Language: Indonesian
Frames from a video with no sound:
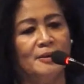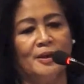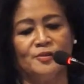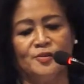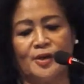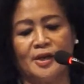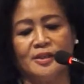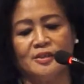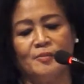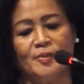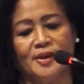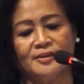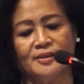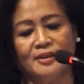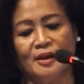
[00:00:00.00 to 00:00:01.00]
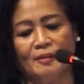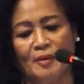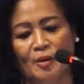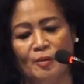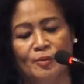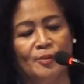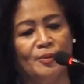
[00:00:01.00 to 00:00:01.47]
asuransi biasanya nggak
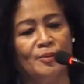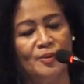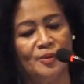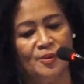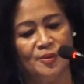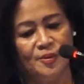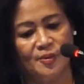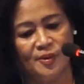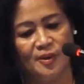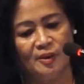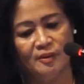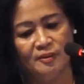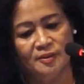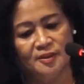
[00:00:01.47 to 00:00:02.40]
mau ya